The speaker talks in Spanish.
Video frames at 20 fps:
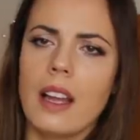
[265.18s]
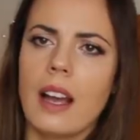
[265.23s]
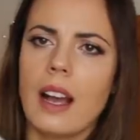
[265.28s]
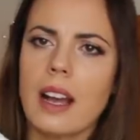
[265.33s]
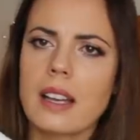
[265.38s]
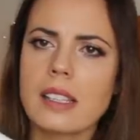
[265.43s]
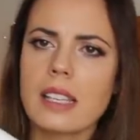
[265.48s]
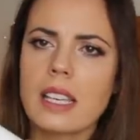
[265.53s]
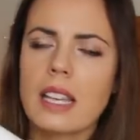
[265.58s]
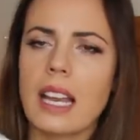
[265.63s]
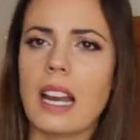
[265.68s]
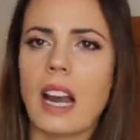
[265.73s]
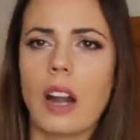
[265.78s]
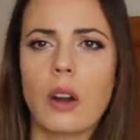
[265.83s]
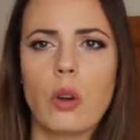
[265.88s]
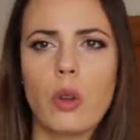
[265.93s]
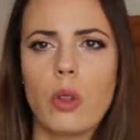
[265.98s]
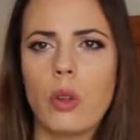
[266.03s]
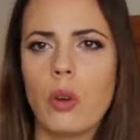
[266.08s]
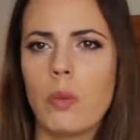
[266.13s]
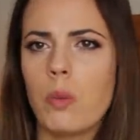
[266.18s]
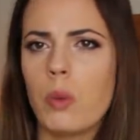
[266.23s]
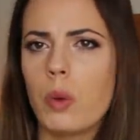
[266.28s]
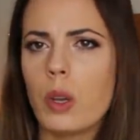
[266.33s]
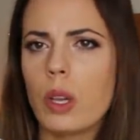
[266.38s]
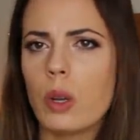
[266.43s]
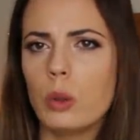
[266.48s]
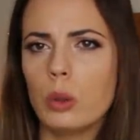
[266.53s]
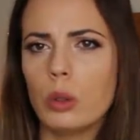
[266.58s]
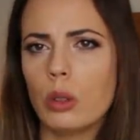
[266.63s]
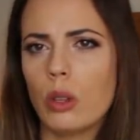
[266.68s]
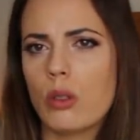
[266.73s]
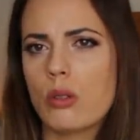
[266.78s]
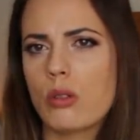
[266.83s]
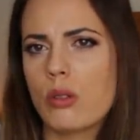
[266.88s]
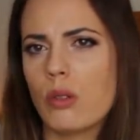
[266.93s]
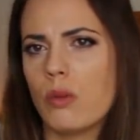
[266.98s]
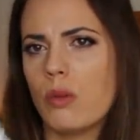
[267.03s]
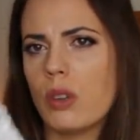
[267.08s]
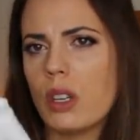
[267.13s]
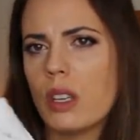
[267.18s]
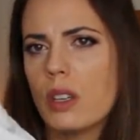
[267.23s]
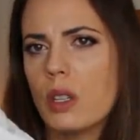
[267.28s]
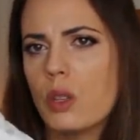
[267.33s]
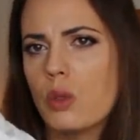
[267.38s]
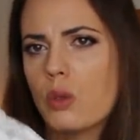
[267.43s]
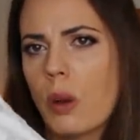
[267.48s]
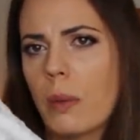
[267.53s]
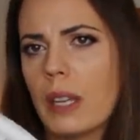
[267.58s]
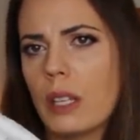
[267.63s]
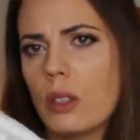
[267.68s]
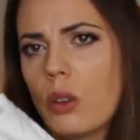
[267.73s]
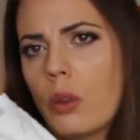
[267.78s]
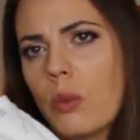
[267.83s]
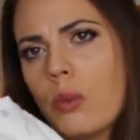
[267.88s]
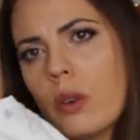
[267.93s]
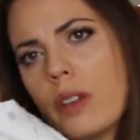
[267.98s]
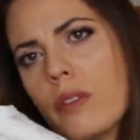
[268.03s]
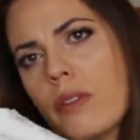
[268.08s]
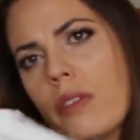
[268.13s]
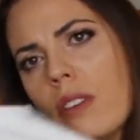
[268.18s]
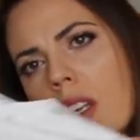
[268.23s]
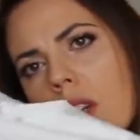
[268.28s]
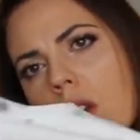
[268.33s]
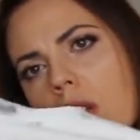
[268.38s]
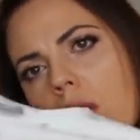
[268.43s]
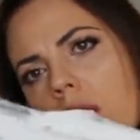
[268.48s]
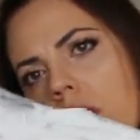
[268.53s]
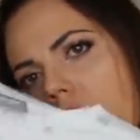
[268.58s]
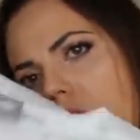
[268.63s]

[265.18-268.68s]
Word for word: Así que el algodón muy gustoso, muy suavito, muy fino